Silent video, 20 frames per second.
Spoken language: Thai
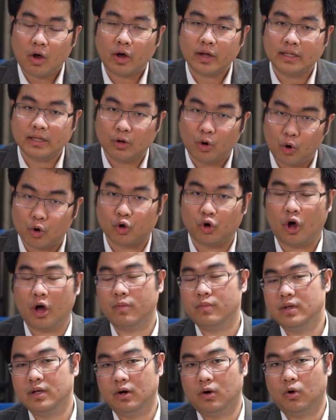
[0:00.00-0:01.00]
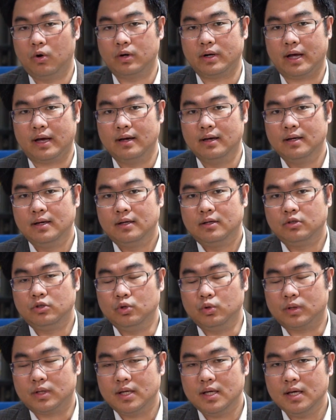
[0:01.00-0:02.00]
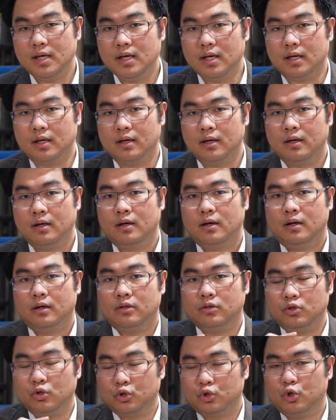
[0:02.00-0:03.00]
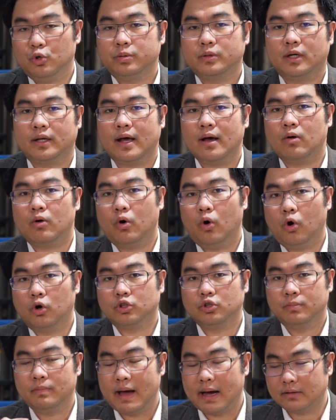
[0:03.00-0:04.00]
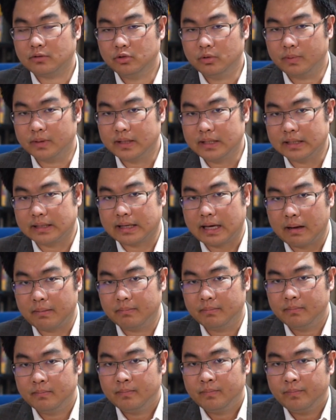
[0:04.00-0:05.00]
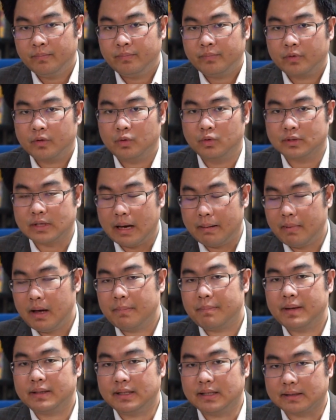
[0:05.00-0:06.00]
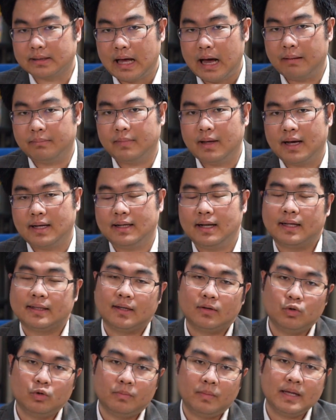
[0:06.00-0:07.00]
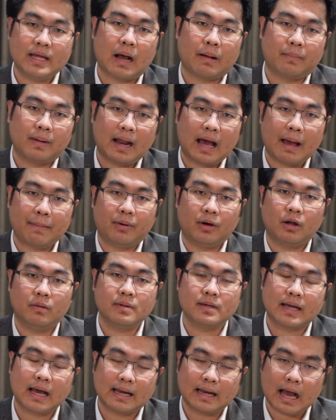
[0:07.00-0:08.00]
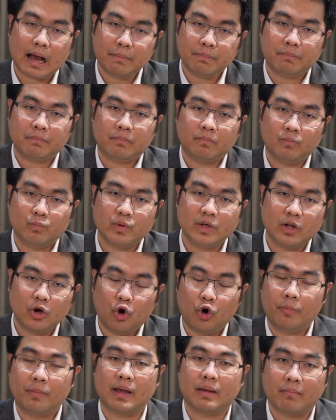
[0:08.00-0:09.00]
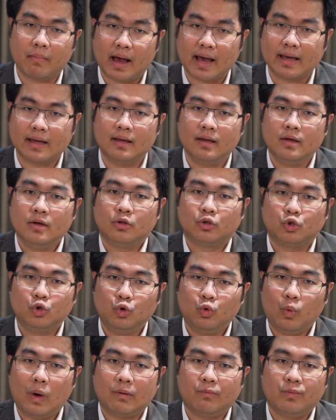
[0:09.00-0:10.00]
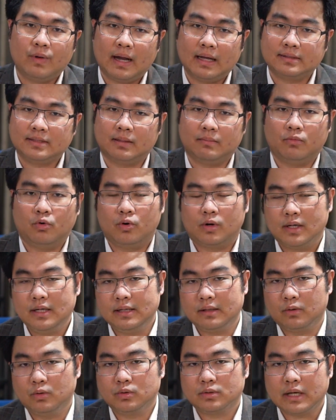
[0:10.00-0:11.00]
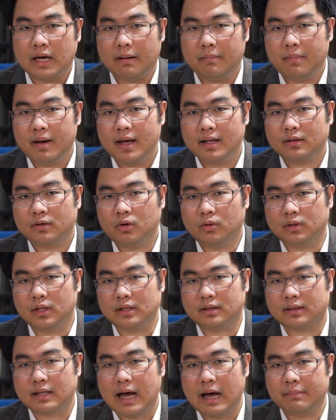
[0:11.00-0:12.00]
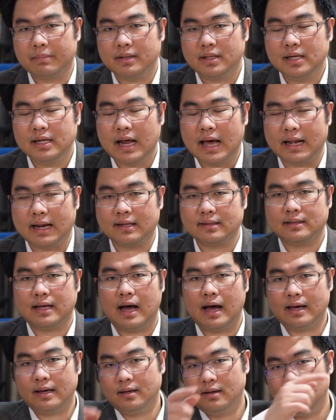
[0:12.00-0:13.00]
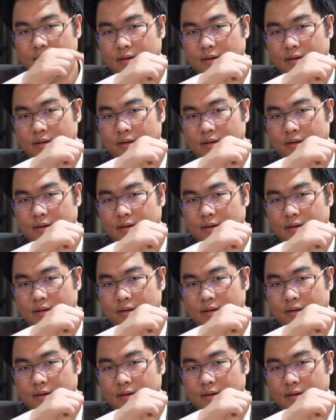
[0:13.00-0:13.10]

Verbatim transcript: 500-600วิดีโอเนี่ย อยู่ที่ YouTube Channel โค้ชแบงค์สุภกิจครับ คุณสามารถไปติดตามได้และถ้าคุณไม่อยากพลาดเพราะเรามีการอัพวิดีโอใหม่ ๆ ทุกวันเวลา7จ็ดโมงครึ่งคุณสามารถกดติดตามได้ที่ไลน์และสาย